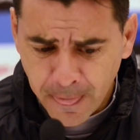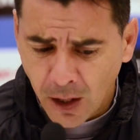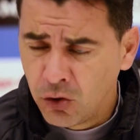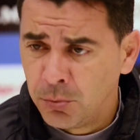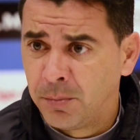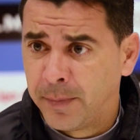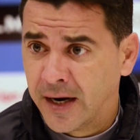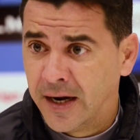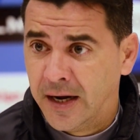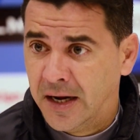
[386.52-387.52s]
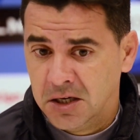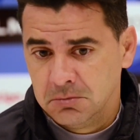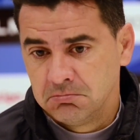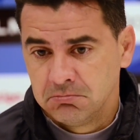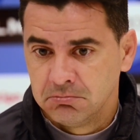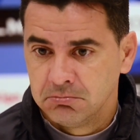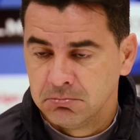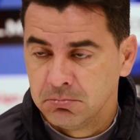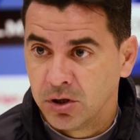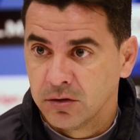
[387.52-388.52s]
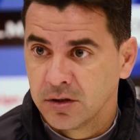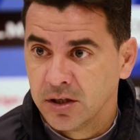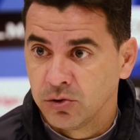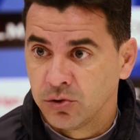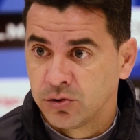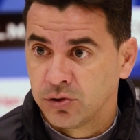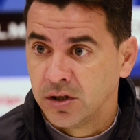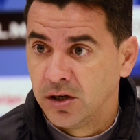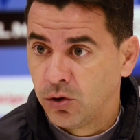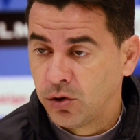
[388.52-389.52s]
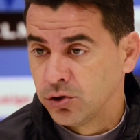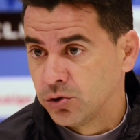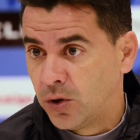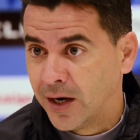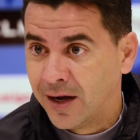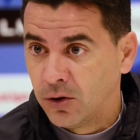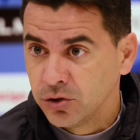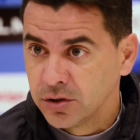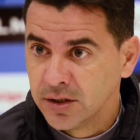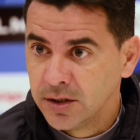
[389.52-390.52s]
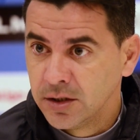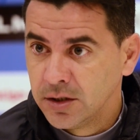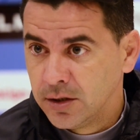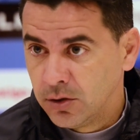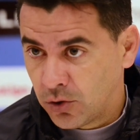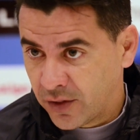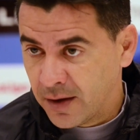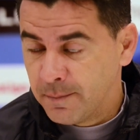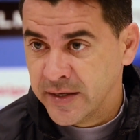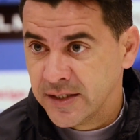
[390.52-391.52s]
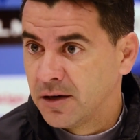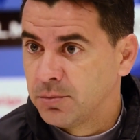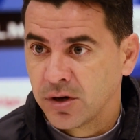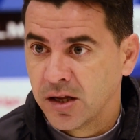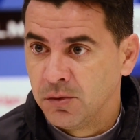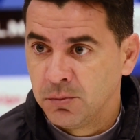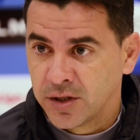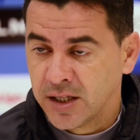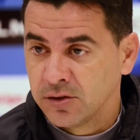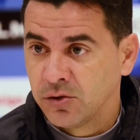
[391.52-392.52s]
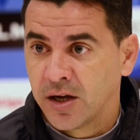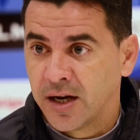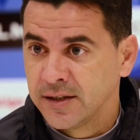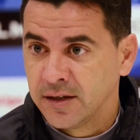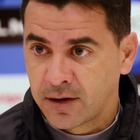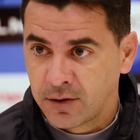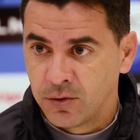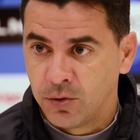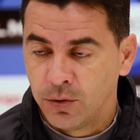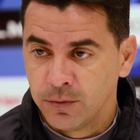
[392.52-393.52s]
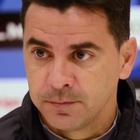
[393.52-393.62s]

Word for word: como para bueno, que todos estos elogios o halagos los dejen pasar porque lo importante es lo que hagas en el terreno de juego